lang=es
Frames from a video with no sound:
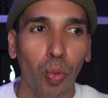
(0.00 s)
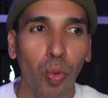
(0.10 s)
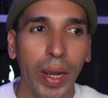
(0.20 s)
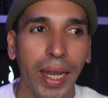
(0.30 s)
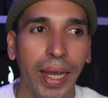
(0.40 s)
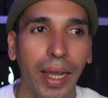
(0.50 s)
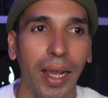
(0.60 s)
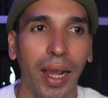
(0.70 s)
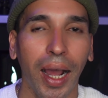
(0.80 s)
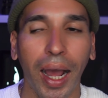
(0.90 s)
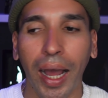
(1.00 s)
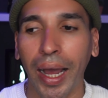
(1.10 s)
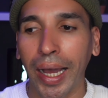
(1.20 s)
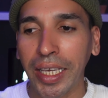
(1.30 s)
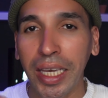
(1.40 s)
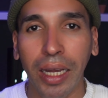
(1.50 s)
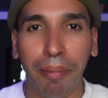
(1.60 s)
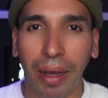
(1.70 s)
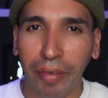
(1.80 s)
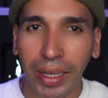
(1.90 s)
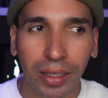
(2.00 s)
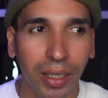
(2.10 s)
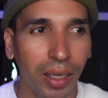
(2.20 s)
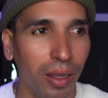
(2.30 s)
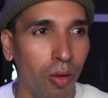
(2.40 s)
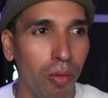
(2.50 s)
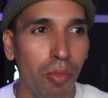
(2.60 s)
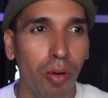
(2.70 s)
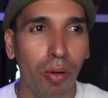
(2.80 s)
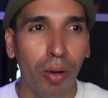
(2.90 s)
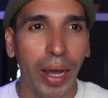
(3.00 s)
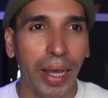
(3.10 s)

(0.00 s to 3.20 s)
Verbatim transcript: huele a hierba verde, como